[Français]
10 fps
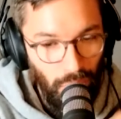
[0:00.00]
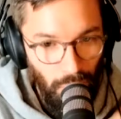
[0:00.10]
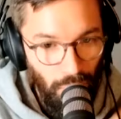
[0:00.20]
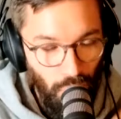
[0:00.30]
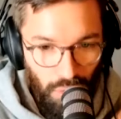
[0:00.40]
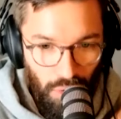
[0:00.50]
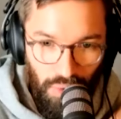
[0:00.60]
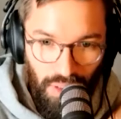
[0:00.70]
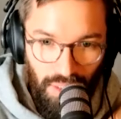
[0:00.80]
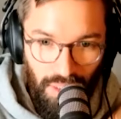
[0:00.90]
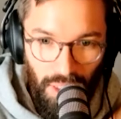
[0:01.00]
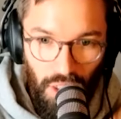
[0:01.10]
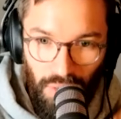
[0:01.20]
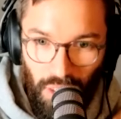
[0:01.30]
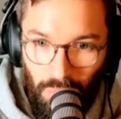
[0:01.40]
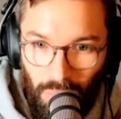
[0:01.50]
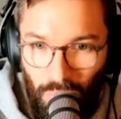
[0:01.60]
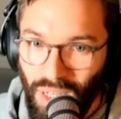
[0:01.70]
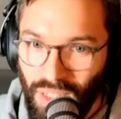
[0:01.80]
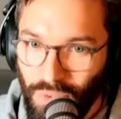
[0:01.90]
simplement, pourquoi tu fais des images, Philippe
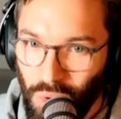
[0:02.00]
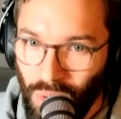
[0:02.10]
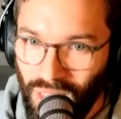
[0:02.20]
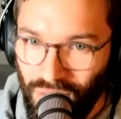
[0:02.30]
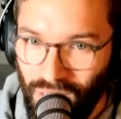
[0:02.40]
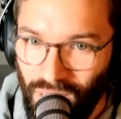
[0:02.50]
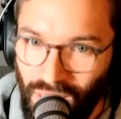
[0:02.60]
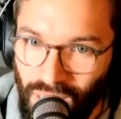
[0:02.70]
Pourquoi la photographie